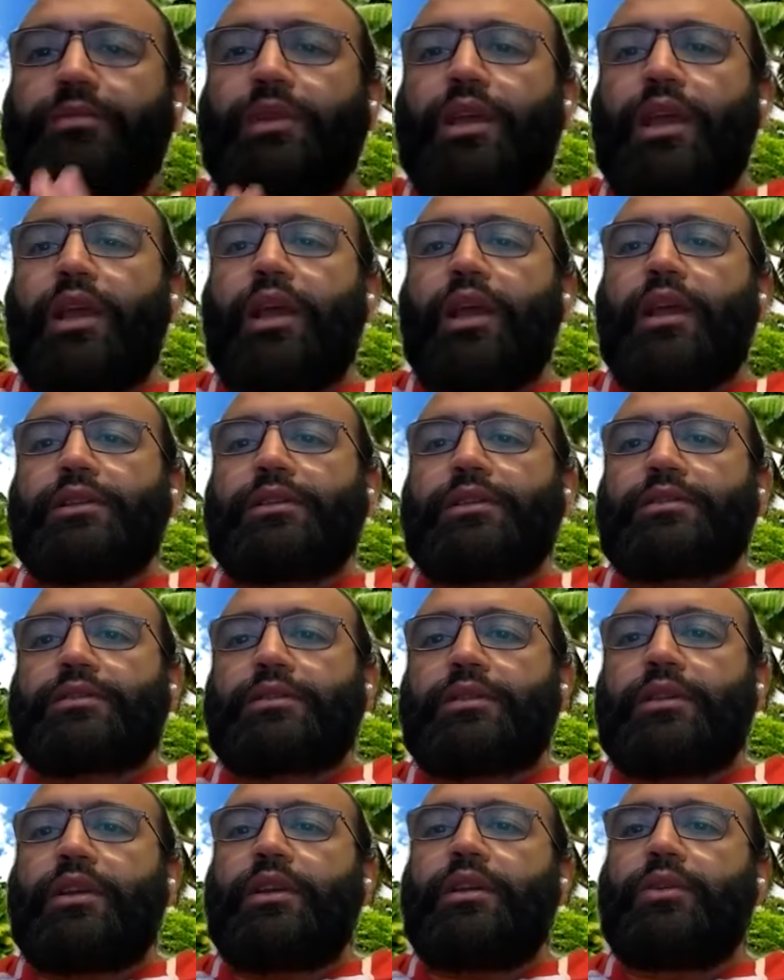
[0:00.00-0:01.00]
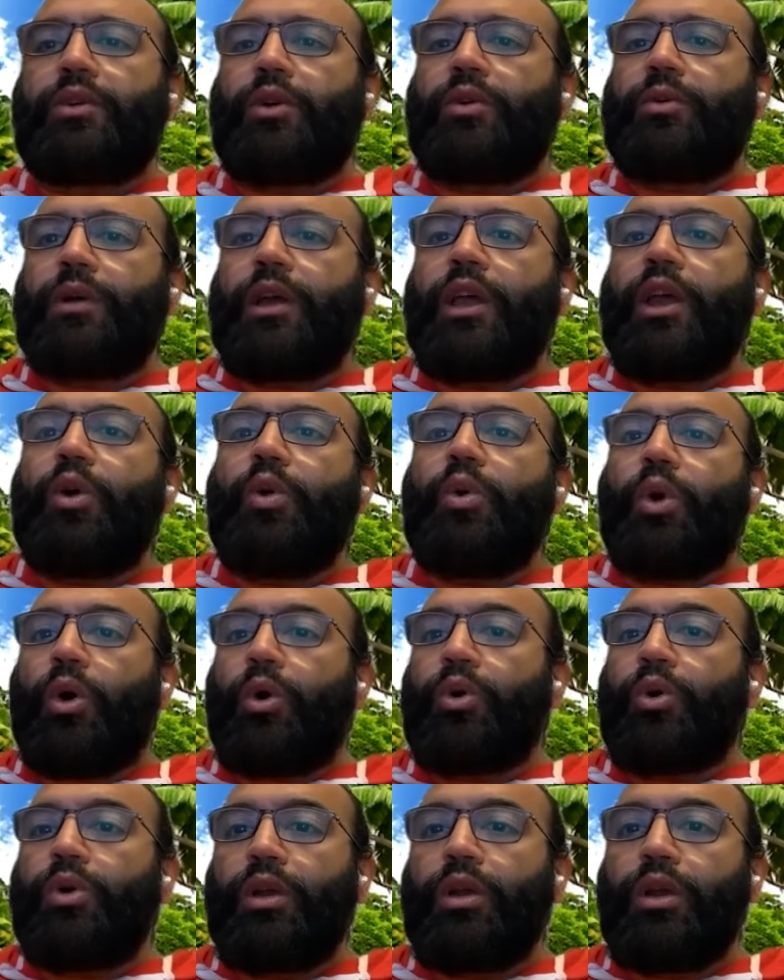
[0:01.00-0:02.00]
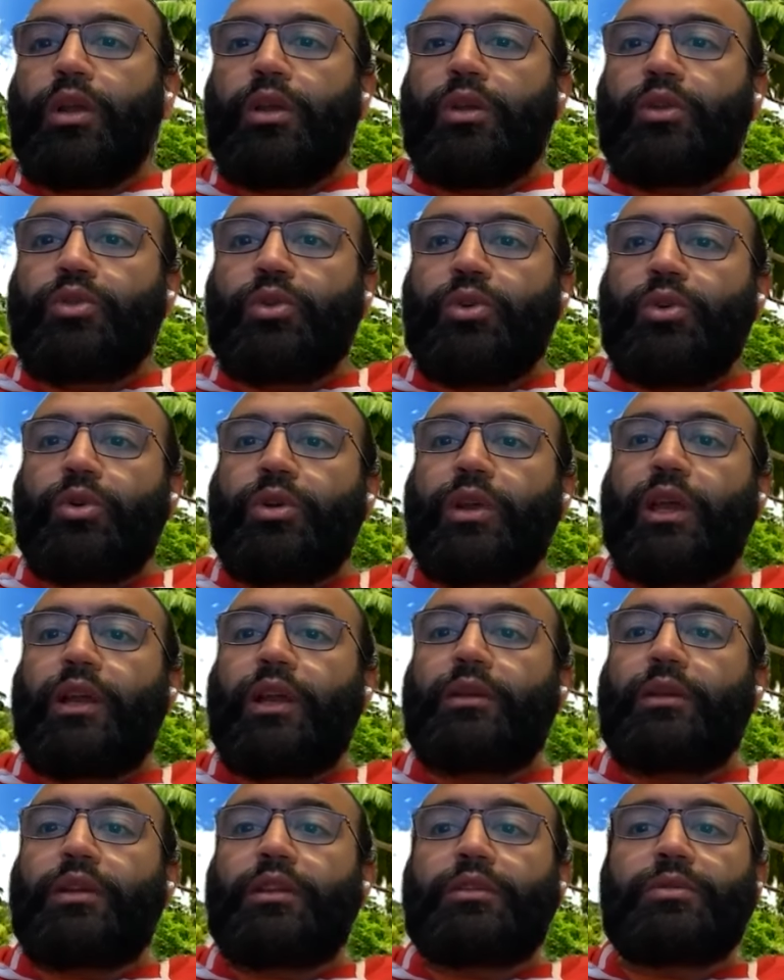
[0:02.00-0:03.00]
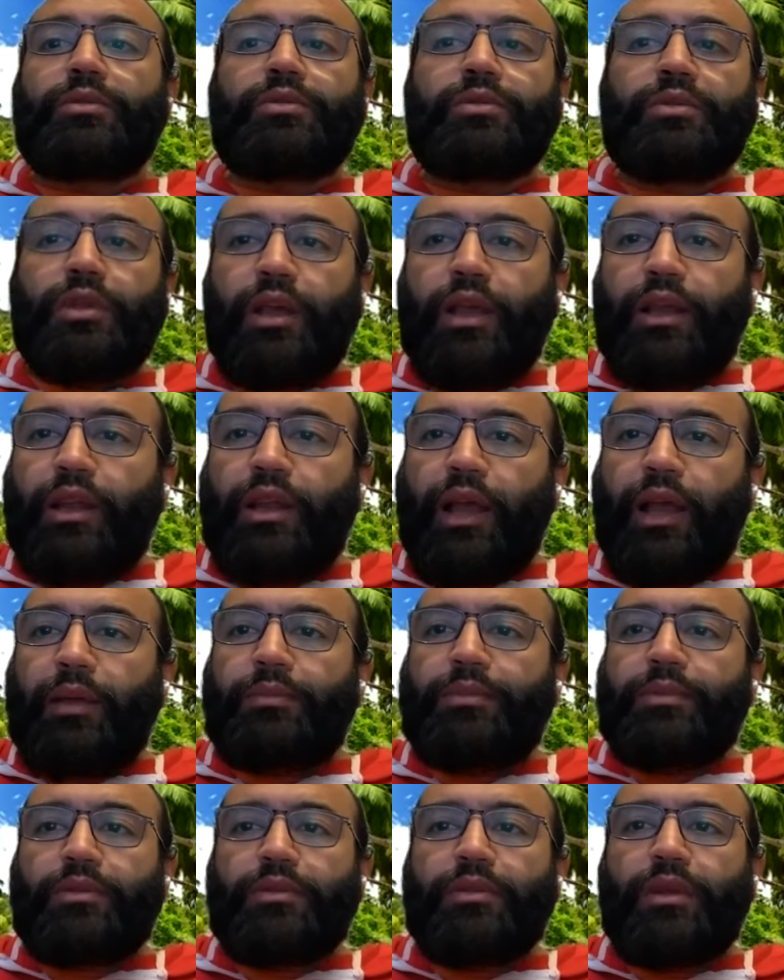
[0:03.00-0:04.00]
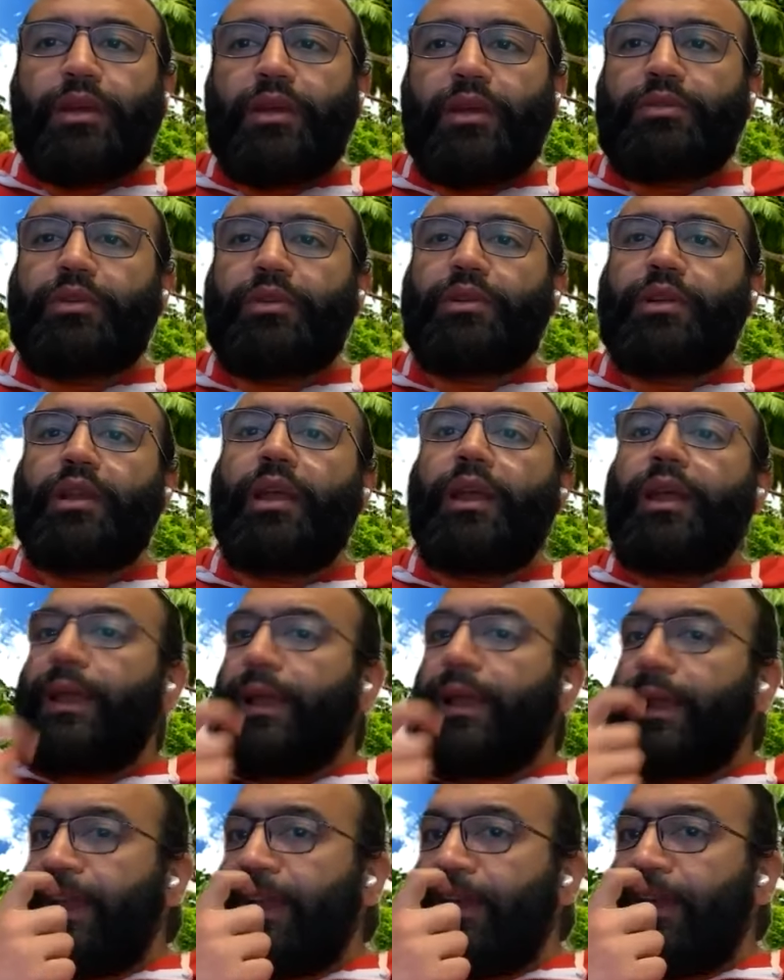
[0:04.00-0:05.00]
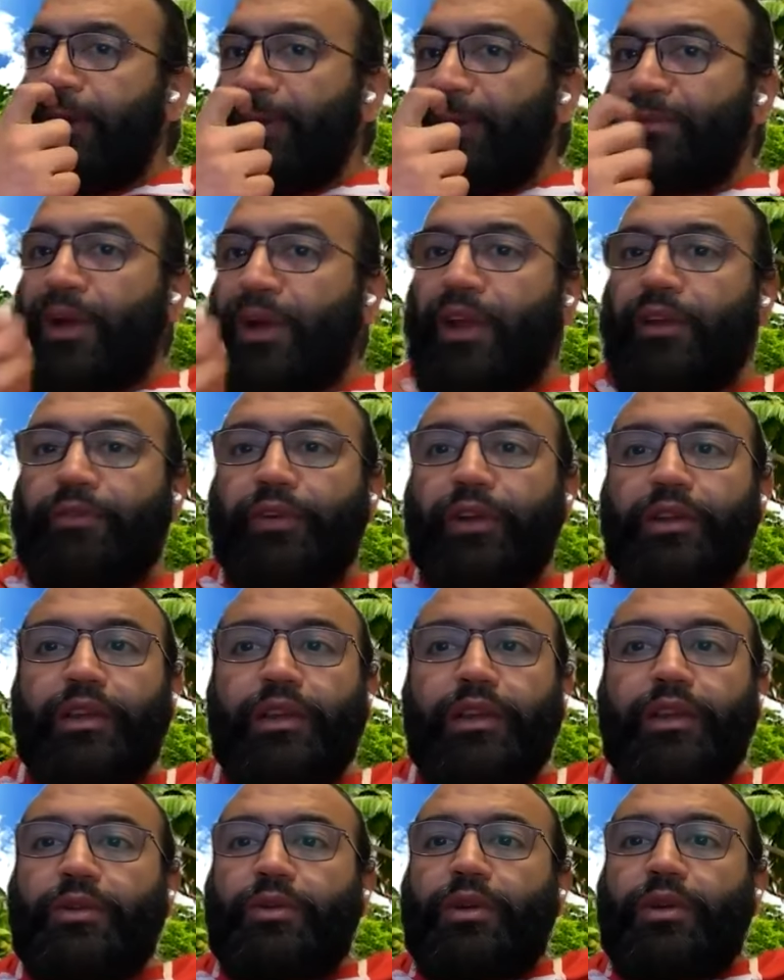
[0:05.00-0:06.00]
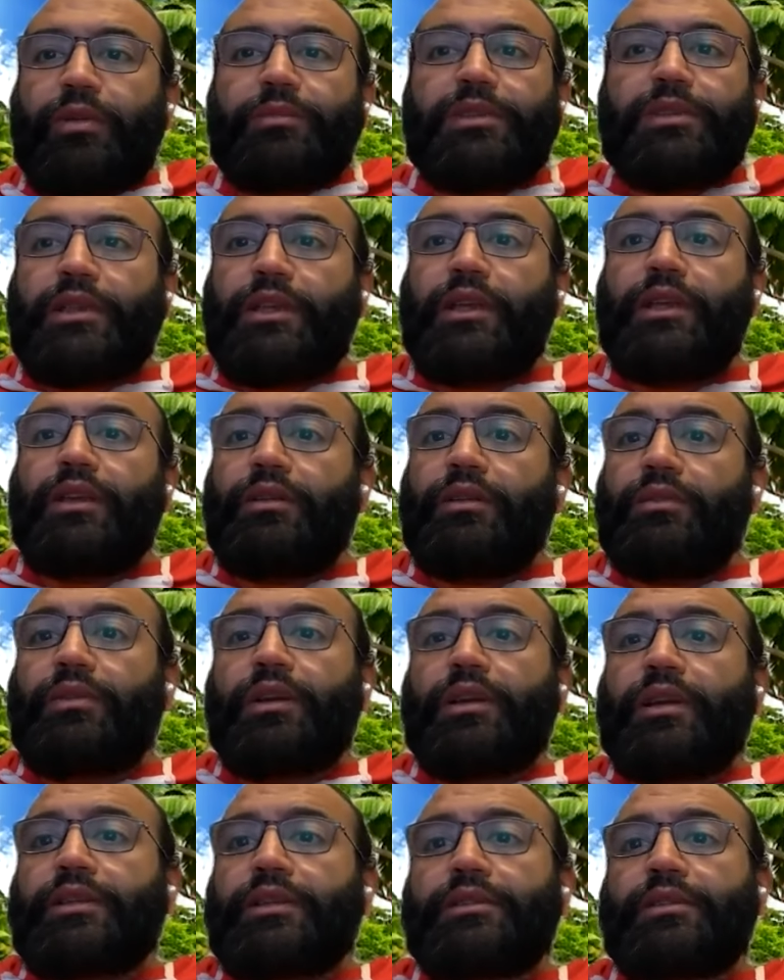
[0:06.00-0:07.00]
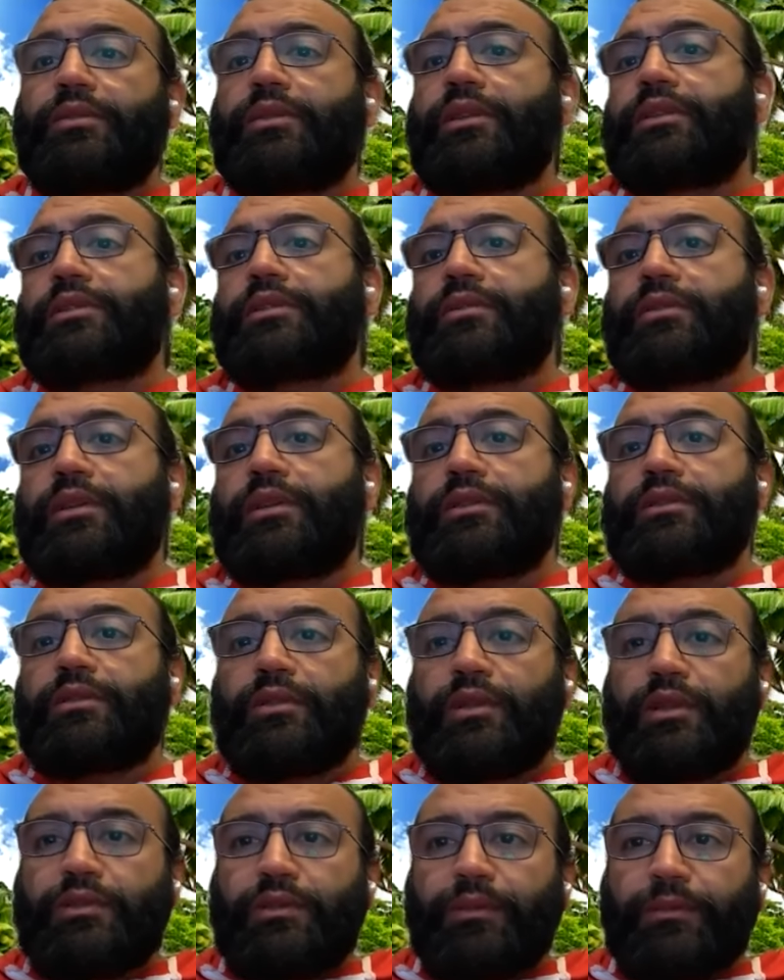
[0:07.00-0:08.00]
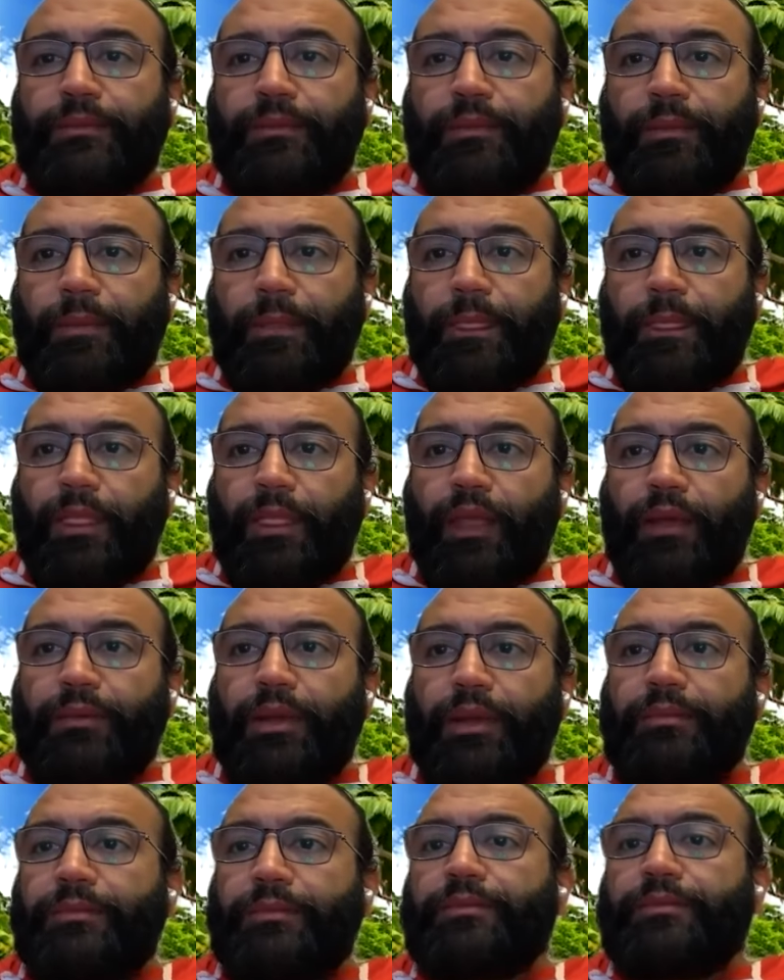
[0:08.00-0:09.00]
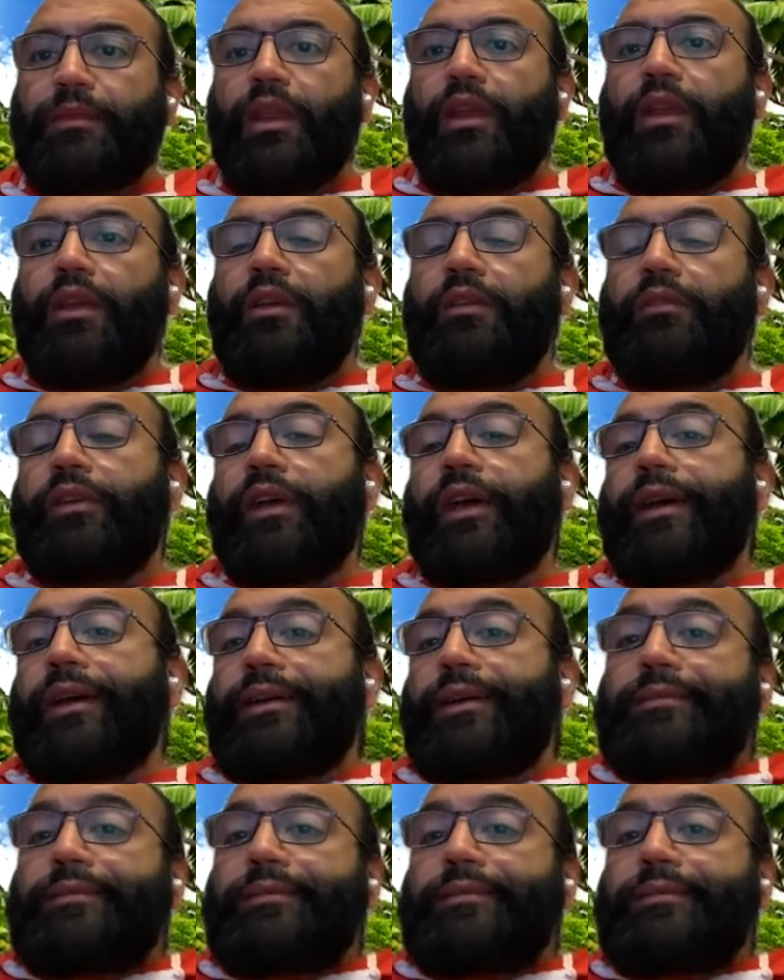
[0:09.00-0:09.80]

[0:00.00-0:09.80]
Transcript: بس اوعوا اوعوا تقولوا الكلام اللي انتوا انا عبد اكل يقعد مع الفقير والمسكين وكذا وكذا وكذا وكذا تمام ف